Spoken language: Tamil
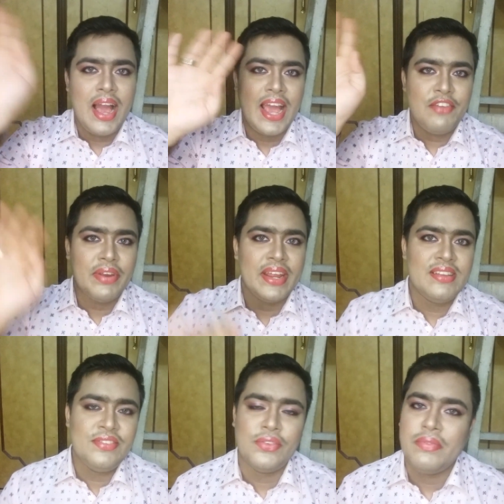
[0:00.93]
ஹாய்
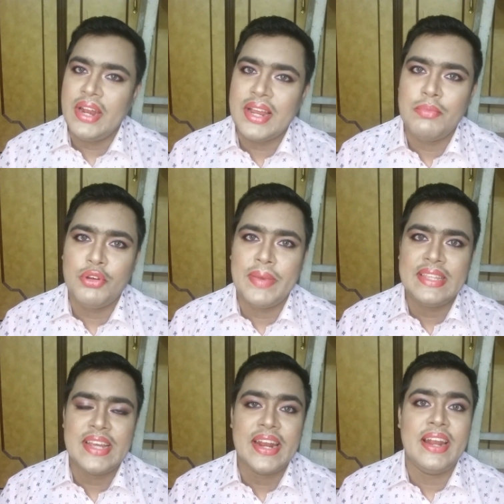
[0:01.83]
ஃப்ரெண்ட்ஸ் வெல்கம் டு மை
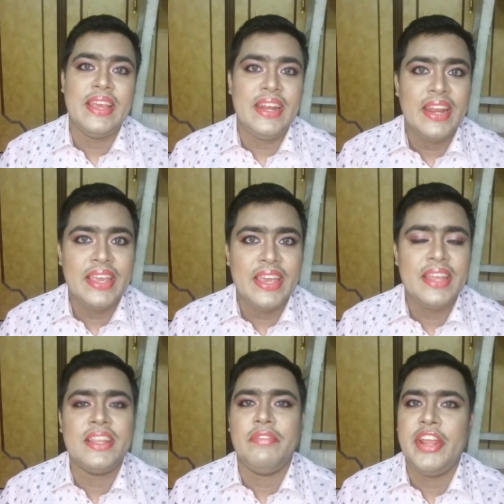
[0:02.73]
சேனல் இன்றைக்கி
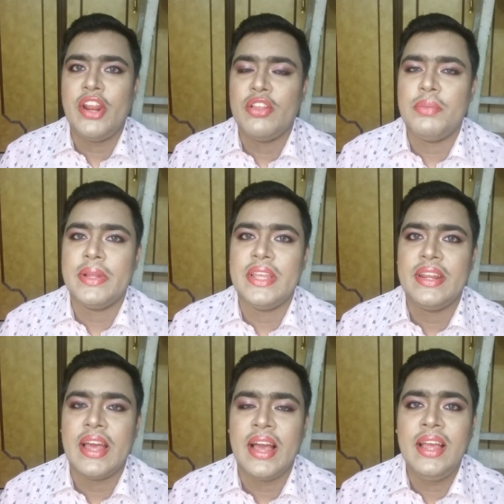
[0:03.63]
இந்த வீடியோவில் வந்து
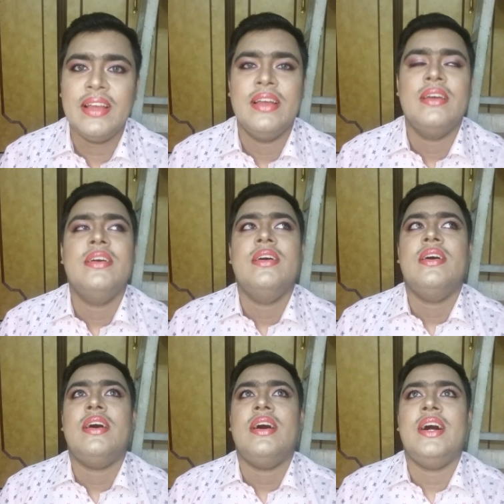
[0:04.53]
பார்த்தீங்கன்னா
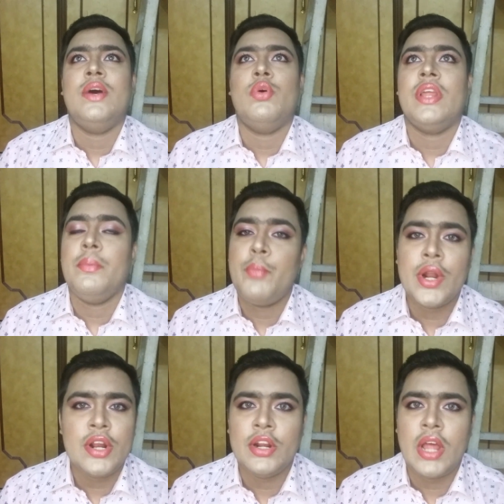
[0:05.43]
ஒரு
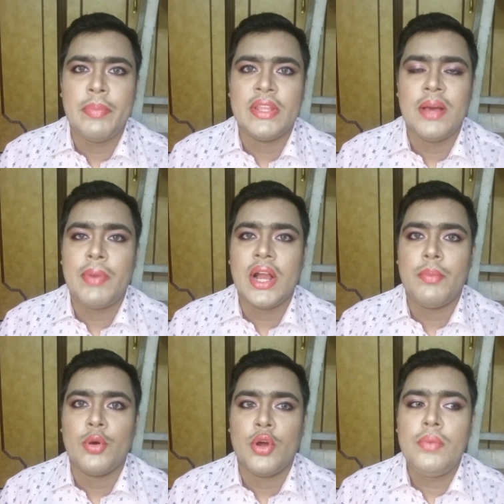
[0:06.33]
இம்பார்ட்டண்டான டாபிக் தான்
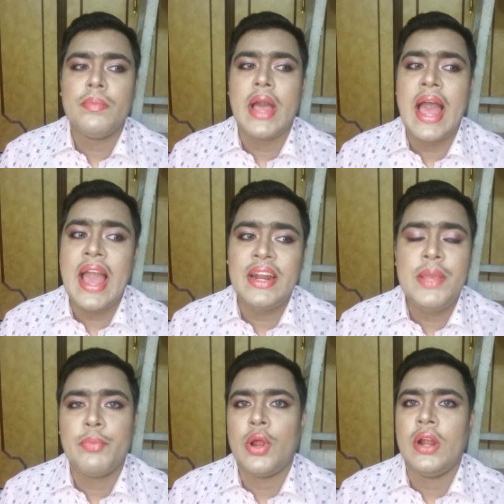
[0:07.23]
பார்க்க போகிறோம்
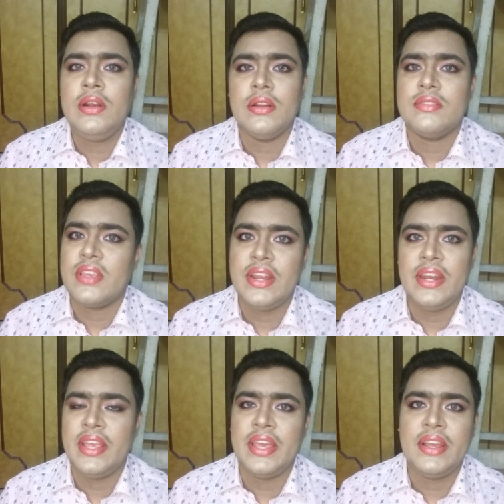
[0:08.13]
ஆக்னி ப்ரான் ஸ்கின்
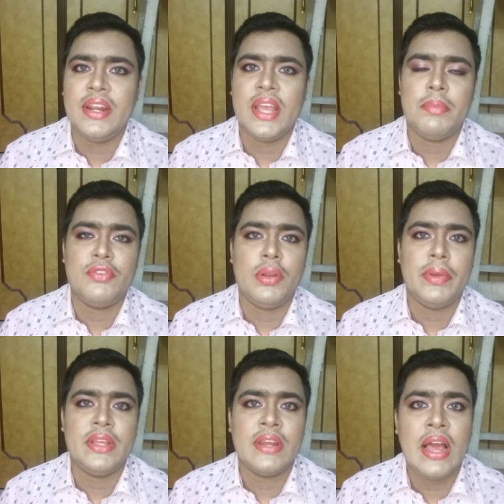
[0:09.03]
நீங்கள் இருக்கிறீங்க அப்படின்னு சொல்லி
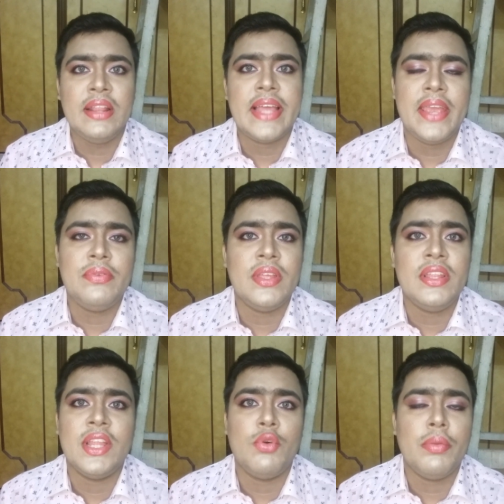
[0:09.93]
பார்த்தீங்கன்னா
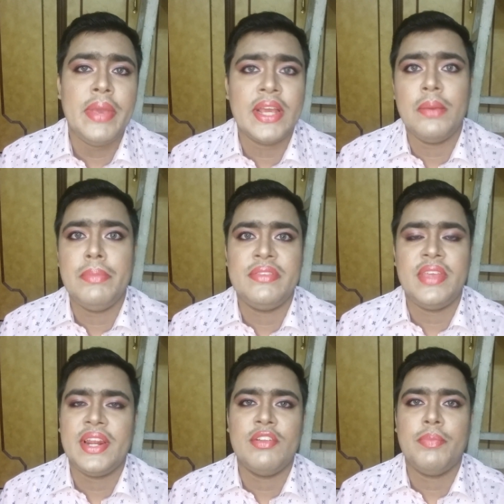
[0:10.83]
தயவுசெய்து இந்த ஒரு மேக்கப்
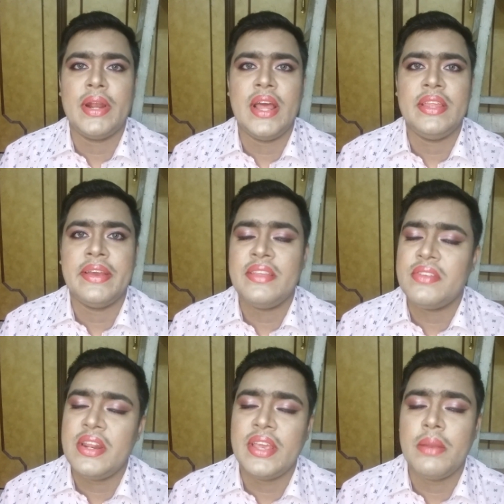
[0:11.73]
மிஸ்டேக்லாம் வந்து பண்ணாதீங்க
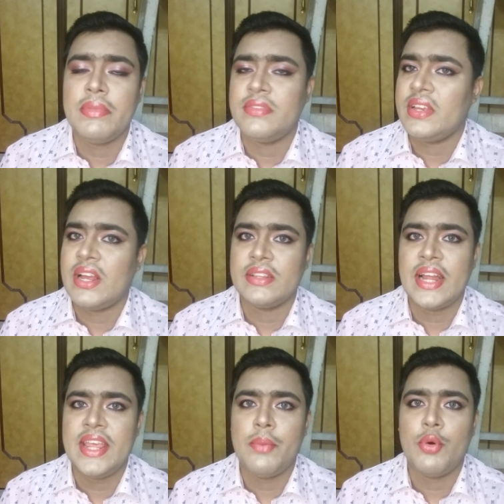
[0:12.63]
ஸ்கின் கேர் மிஸ்டேக் நாங்கள்
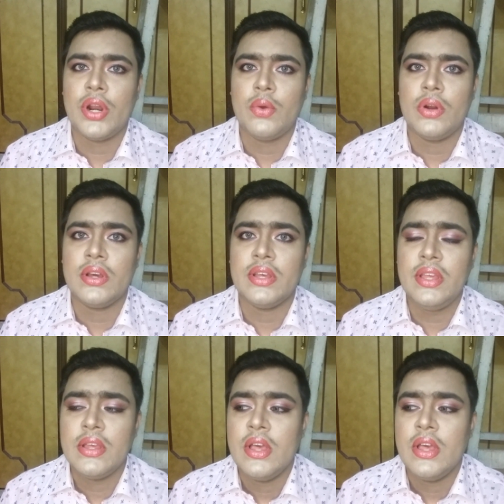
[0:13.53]
தனியாக போடுறோம் உங்களுக்கு